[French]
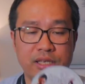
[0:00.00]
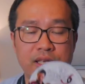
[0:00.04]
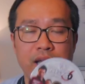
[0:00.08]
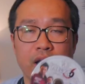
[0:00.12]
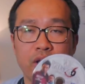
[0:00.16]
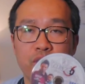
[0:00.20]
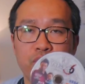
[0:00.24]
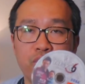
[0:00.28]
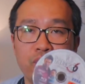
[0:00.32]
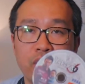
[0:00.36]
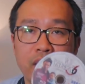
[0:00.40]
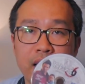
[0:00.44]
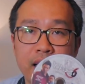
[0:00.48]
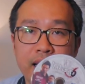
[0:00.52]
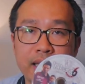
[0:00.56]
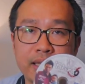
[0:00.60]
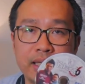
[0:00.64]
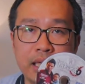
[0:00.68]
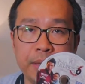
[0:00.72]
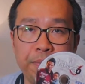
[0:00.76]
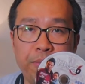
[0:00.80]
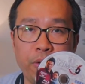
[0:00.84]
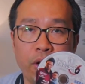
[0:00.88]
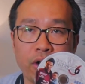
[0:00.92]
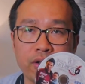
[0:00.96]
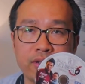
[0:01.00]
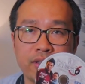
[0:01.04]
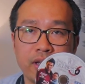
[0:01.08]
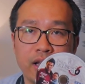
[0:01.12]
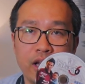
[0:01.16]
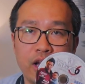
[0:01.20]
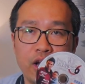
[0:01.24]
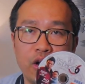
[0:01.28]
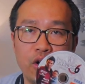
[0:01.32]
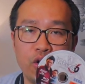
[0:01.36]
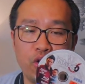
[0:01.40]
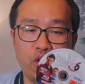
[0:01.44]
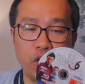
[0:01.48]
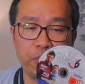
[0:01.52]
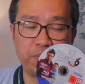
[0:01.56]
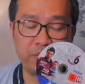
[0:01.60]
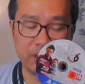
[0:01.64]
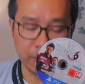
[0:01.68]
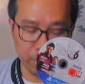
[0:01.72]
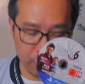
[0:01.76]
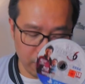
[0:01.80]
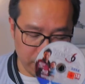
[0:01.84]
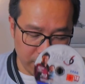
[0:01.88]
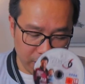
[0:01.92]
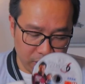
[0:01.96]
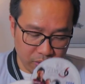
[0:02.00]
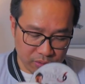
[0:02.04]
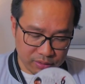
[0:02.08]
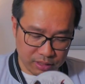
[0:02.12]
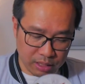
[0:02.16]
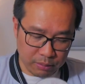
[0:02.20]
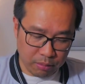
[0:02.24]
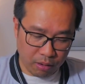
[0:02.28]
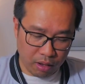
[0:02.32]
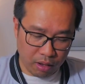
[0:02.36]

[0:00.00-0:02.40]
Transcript: Kiryu qui porte le petit bébé dans ses